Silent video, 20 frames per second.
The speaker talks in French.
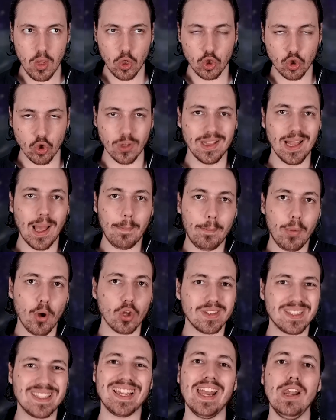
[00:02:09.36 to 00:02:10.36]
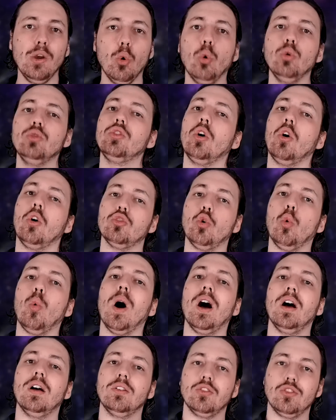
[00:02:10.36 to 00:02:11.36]
que n'importe quel autre
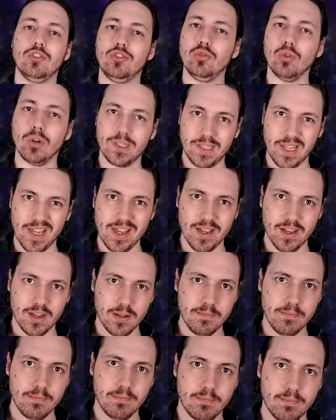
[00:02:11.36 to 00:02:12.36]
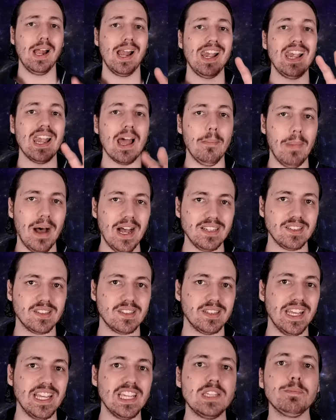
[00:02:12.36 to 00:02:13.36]
endroit sur Terre. La
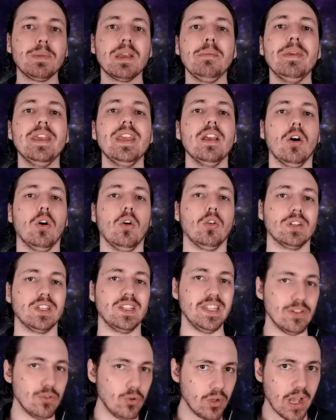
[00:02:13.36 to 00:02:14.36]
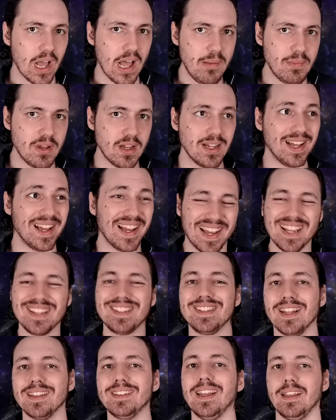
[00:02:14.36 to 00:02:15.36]
masse, exprimée en kilogrammes,
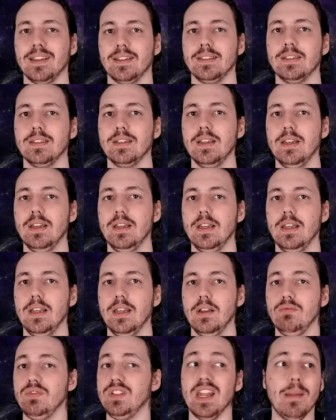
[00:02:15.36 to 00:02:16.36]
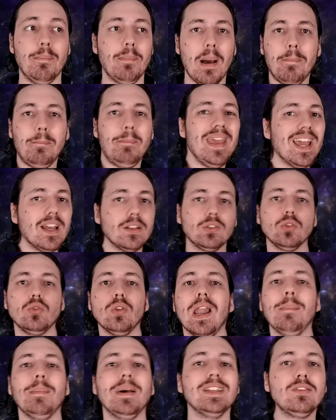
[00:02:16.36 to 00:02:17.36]
reste intacte. Vous n'allez pas perdre de
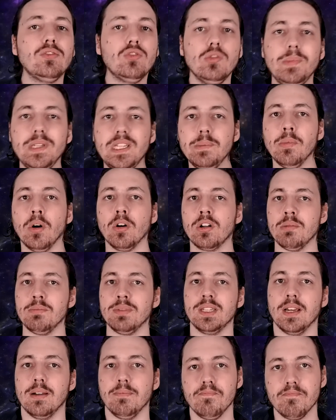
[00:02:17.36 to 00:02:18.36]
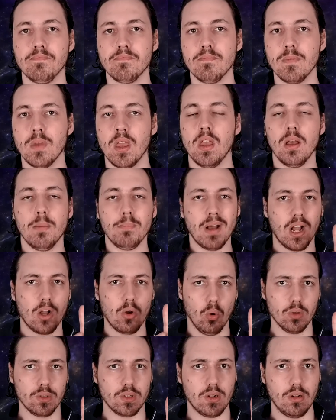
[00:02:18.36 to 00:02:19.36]
la masse subitement comme ça. Par
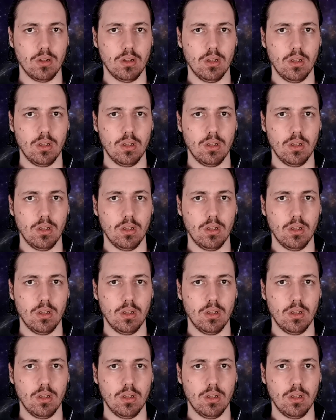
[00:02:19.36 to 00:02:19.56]
contre,